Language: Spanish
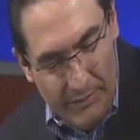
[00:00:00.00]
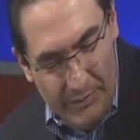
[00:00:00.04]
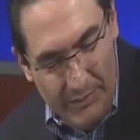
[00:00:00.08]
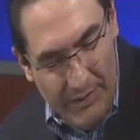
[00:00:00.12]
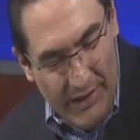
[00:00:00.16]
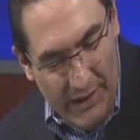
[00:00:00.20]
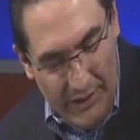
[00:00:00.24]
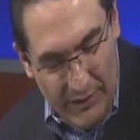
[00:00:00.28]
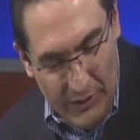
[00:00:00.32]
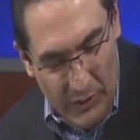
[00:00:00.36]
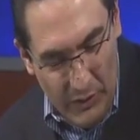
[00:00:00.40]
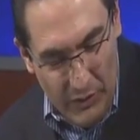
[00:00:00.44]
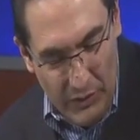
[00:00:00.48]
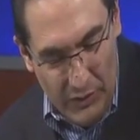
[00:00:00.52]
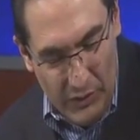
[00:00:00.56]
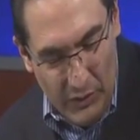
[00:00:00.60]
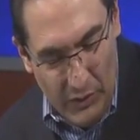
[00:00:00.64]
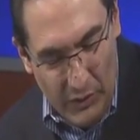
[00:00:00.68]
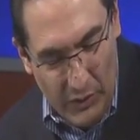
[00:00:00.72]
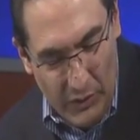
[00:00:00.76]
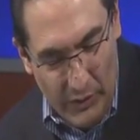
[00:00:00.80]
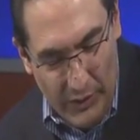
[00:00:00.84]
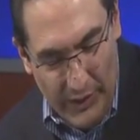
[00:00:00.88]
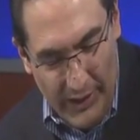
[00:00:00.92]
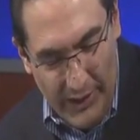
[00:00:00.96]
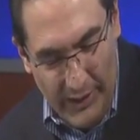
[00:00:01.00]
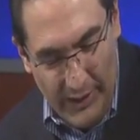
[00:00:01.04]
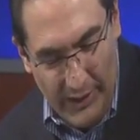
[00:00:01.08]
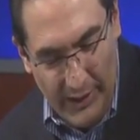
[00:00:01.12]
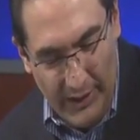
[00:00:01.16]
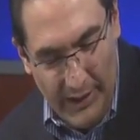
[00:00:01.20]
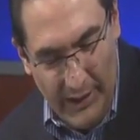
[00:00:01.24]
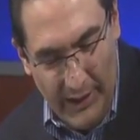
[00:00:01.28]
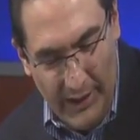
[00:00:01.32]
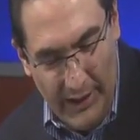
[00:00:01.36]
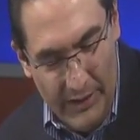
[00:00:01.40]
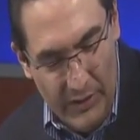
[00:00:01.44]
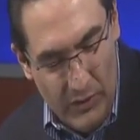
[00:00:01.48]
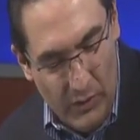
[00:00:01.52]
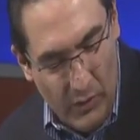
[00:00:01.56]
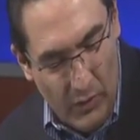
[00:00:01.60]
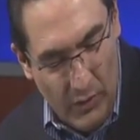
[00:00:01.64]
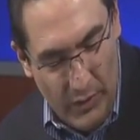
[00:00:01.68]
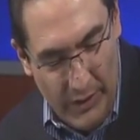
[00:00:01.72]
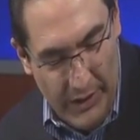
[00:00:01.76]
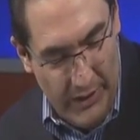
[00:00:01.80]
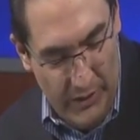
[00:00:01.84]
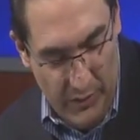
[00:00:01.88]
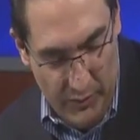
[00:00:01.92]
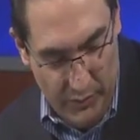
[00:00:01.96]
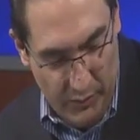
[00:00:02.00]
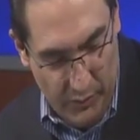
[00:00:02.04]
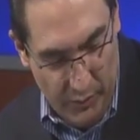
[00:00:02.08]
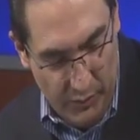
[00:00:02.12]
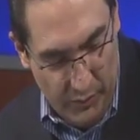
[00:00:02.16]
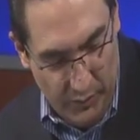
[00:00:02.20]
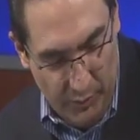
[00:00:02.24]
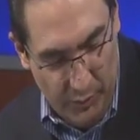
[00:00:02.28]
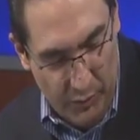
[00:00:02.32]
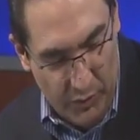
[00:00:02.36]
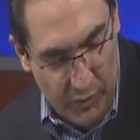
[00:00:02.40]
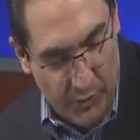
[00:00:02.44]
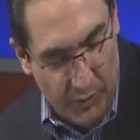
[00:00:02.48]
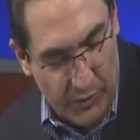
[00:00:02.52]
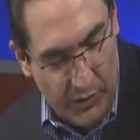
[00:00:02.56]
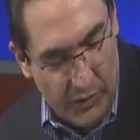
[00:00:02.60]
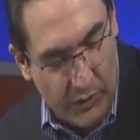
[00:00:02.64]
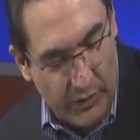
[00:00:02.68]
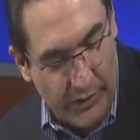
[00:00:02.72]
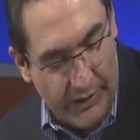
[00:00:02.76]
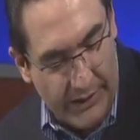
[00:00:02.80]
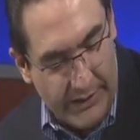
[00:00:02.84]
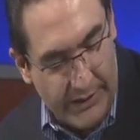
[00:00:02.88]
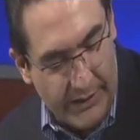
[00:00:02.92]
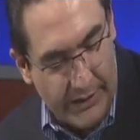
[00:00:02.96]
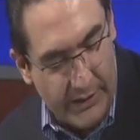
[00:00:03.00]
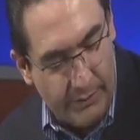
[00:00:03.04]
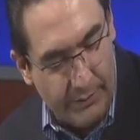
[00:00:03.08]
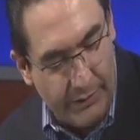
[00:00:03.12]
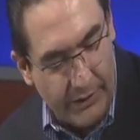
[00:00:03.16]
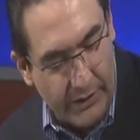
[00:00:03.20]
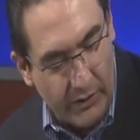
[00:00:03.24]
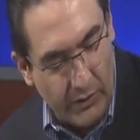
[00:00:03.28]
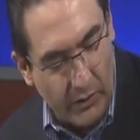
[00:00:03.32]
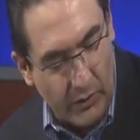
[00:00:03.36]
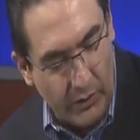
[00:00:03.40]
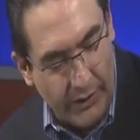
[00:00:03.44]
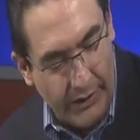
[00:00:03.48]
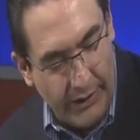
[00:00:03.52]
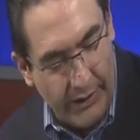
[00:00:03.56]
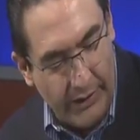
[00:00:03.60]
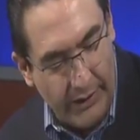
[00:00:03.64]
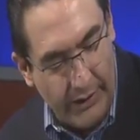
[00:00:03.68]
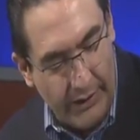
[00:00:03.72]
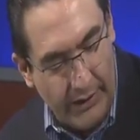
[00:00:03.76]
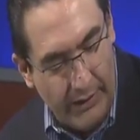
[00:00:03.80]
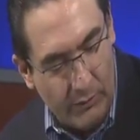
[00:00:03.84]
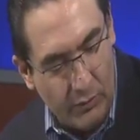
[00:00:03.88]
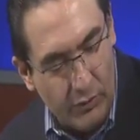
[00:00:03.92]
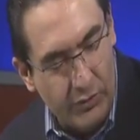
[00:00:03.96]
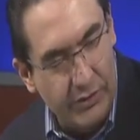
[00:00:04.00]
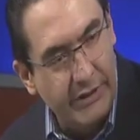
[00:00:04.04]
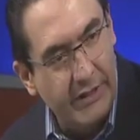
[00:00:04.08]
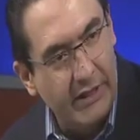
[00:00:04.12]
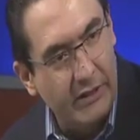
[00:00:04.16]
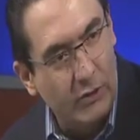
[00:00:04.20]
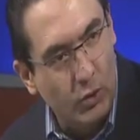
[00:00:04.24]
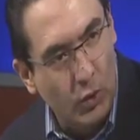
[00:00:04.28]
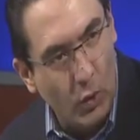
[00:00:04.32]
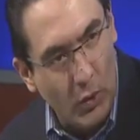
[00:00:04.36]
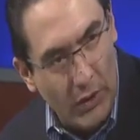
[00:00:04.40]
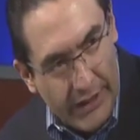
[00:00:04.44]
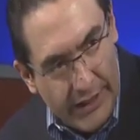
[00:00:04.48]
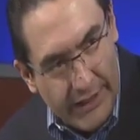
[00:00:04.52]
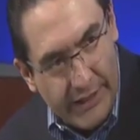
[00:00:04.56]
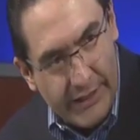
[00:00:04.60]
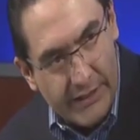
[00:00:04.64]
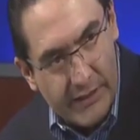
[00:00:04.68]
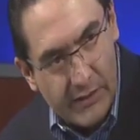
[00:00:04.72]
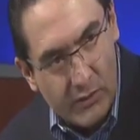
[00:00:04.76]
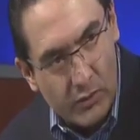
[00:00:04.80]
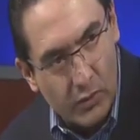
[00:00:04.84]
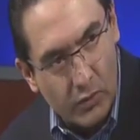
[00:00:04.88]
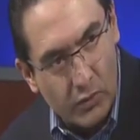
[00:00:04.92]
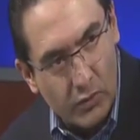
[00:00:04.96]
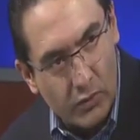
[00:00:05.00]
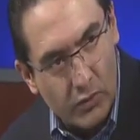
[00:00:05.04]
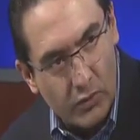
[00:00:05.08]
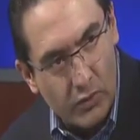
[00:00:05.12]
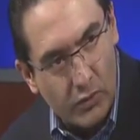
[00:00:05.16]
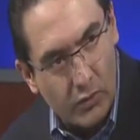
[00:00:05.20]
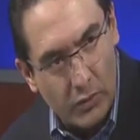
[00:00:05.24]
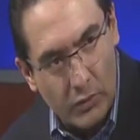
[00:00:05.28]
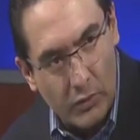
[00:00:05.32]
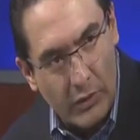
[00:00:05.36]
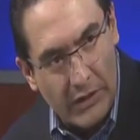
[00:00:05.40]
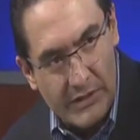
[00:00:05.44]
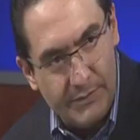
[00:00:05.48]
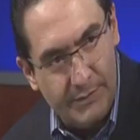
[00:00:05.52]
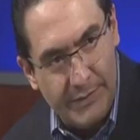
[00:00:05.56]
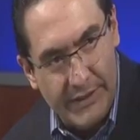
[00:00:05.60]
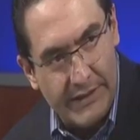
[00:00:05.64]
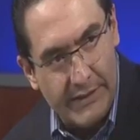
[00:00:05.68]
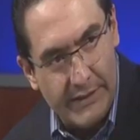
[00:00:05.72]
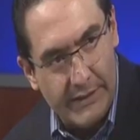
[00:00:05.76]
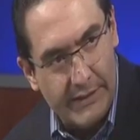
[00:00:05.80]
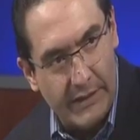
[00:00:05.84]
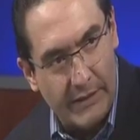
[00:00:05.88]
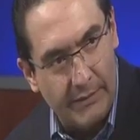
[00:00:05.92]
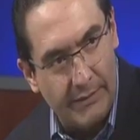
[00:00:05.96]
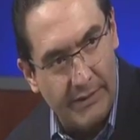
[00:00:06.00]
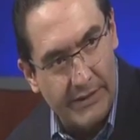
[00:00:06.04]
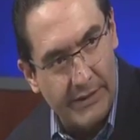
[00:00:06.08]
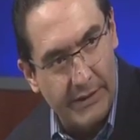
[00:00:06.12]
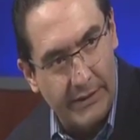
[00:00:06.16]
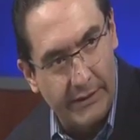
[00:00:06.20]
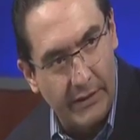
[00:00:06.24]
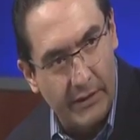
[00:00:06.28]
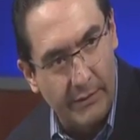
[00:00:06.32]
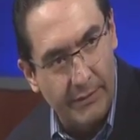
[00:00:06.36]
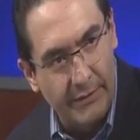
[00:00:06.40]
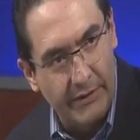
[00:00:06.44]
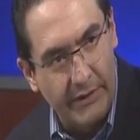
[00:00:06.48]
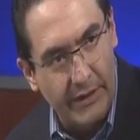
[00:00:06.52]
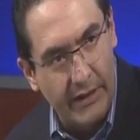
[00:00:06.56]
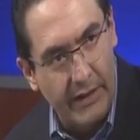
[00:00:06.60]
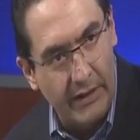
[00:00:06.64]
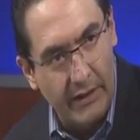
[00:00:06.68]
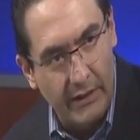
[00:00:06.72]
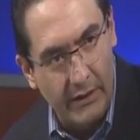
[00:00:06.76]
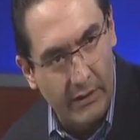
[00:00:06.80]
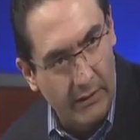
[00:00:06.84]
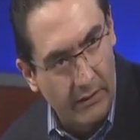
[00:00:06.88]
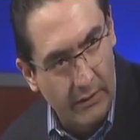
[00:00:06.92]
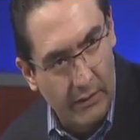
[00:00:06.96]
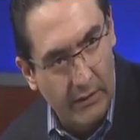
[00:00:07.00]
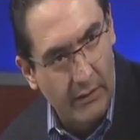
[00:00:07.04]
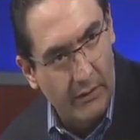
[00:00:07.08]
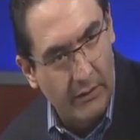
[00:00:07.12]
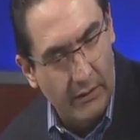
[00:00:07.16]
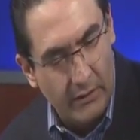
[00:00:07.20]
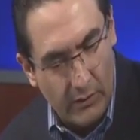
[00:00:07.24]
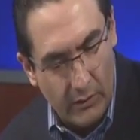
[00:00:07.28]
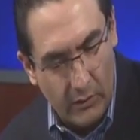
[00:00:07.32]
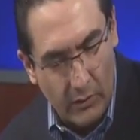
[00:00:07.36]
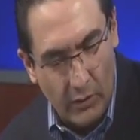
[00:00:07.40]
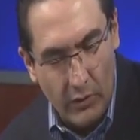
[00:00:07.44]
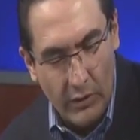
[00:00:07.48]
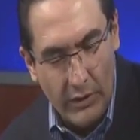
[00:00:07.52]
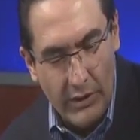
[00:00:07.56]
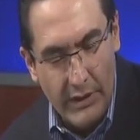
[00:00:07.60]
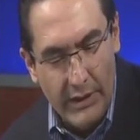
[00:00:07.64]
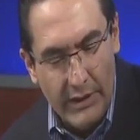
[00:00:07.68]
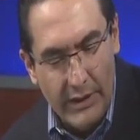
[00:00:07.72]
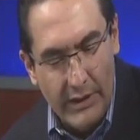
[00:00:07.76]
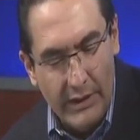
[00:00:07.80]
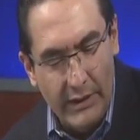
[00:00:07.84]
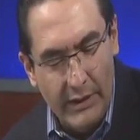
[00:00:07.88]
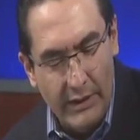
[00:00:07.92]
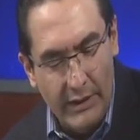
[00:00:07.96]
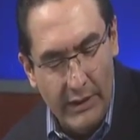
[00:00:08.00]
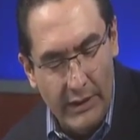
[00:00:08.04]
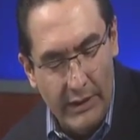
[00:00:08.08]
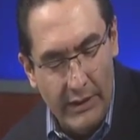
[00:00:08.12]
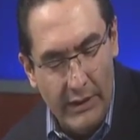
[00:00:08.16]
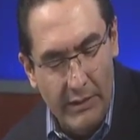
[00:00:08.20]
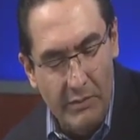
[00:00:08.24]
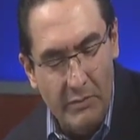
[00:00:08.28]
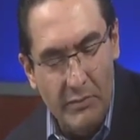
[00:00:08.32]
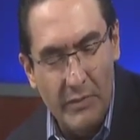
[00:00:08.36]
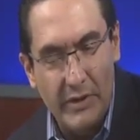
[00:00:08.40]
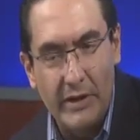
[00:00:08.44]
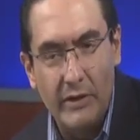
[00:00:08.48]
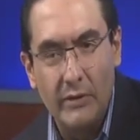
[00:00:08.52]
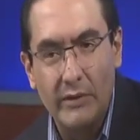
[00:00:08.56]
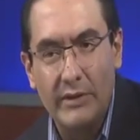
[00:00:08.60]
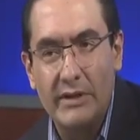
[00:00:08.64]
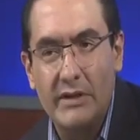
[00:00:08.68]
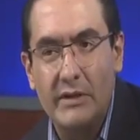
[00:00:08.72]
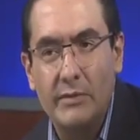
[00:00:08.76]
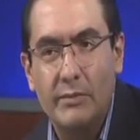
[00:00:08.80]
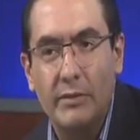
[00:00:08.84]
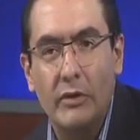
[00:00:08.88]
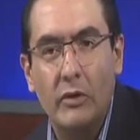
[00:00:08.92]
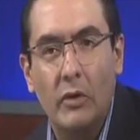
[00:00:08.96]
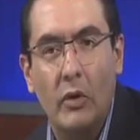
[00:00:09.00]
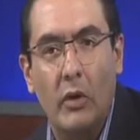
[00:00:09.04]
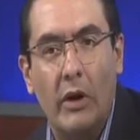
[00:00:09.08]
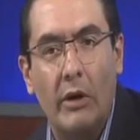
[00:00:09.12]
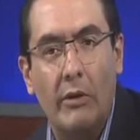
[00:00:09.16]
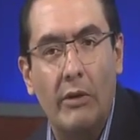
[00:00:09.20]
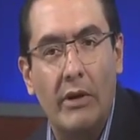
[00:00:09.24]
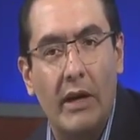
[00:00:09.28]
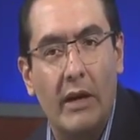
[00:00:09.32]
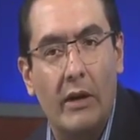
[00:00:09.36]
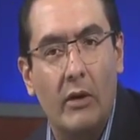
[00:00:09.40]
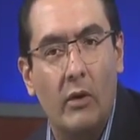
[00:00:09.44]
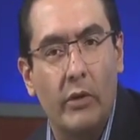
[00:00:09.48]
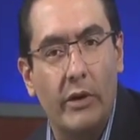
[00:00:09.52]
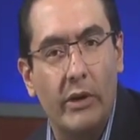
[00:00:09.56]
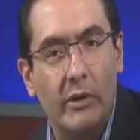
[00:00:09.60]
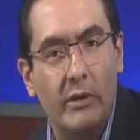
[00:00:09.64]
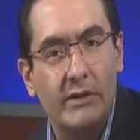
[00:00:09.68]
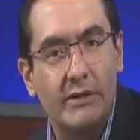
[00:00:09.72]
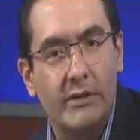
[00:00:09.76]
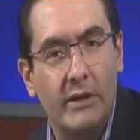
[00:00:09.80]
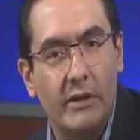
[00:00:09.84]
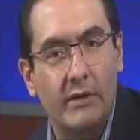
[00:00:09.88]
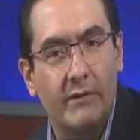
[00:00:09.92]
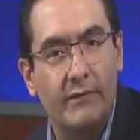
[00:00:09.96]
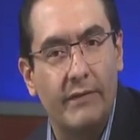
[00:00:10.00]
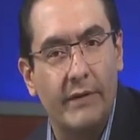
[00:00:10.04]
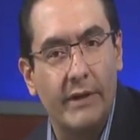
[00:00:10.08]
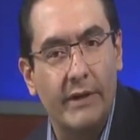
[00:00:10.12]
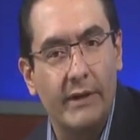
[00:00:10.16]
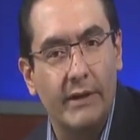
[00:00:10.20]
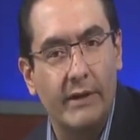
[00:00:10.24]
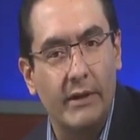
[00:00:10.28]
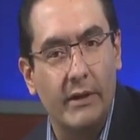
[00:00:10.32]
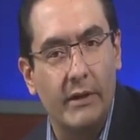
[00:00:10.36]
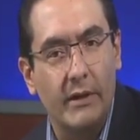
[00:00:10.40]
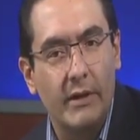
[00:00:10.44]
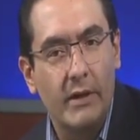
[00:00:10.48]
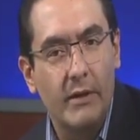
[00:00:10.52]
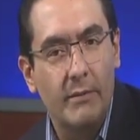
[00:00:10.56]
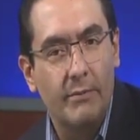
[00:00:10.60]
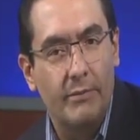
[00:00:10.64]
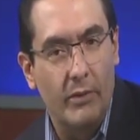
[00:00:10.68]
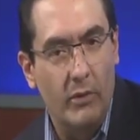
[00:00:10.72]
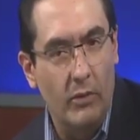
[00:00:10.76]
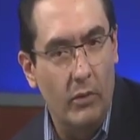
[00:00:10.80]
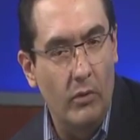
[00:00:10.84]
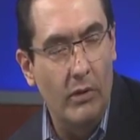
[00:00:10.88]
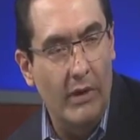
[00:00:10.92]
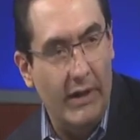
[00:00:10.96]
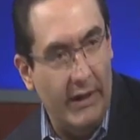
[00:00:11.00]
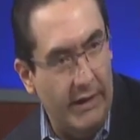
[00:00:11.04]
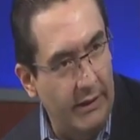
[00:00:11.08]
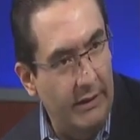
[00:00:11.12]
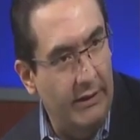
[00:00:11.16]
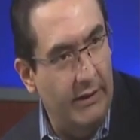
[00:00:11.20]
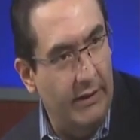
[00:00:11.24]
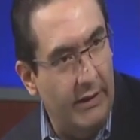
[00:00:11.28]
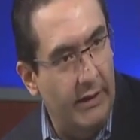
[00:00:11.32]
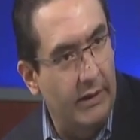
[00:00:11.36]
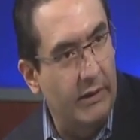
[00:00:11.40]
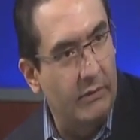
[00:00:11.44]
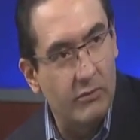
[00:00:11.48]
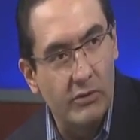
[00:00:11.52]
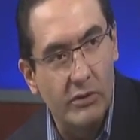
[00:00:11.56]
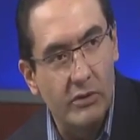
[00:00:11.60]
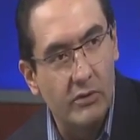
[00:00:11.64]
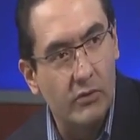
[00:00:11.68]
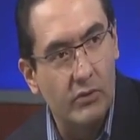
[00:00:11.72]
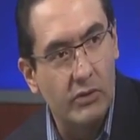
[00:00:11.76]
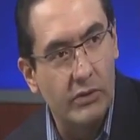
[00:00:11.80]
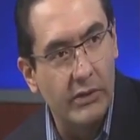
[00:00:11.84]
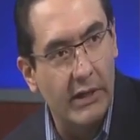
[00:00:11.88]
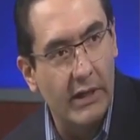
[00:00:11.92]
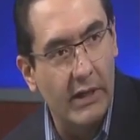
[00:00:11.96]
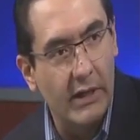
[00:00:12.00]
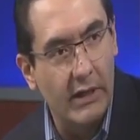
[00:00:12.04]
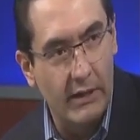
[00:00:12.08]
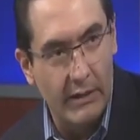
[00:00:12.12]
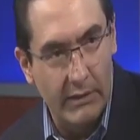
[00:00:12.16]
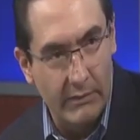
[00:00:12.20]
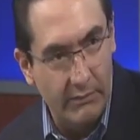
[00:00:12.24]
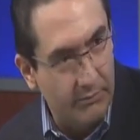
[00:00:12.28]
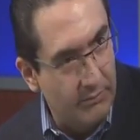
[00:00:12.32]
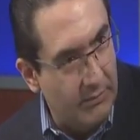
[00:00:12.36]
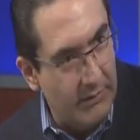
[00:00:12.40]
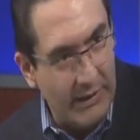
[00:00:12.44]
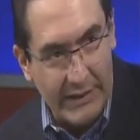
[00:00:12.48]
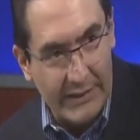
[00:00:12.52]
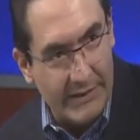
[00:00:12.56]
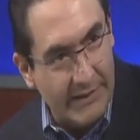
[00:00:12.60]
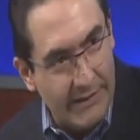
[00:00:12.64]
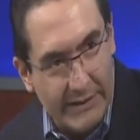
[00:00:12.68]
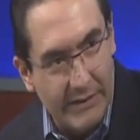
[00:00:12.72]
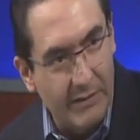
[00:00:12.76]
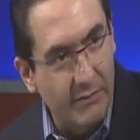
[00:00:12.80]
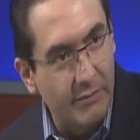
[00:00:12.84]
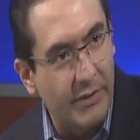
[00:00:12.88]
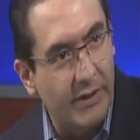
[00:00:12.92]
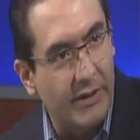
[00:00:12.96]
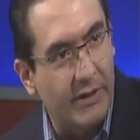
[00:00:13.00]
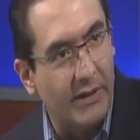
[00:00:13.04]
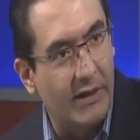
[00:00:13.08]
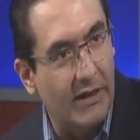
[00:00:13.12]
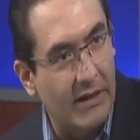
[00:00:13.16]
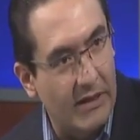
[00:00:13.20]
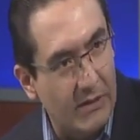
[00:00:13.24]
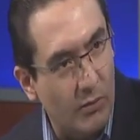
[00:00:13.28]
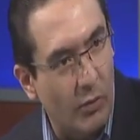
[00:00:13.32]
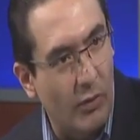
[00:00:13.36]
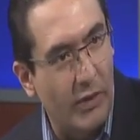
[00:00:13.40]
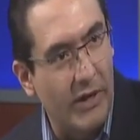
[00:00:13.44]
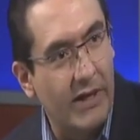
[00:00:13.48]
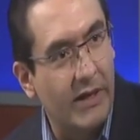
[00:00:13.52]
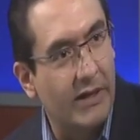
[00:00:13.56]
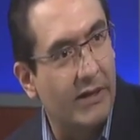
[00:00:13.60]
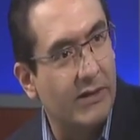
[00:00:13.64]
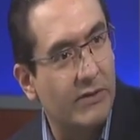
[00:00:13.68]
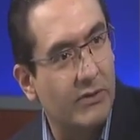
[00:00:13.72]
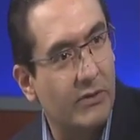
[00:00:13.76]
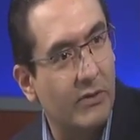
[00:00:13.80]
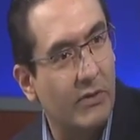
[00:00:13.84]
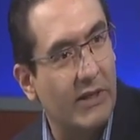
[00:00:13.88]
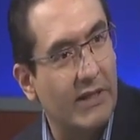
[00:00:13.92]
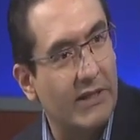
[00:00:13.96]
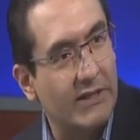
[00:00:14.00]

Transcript: Mira, yo, yo creo que año con año, tú por supuesto que eres experto en, la música, tú eliges tus, las piezas que vas a interpretar. Completamente. Y, imagino que dices, bueno, ahora lo quiero hacer diferente, pero luego la gente queremos escuchar las de siempre, las buenas, ¿no?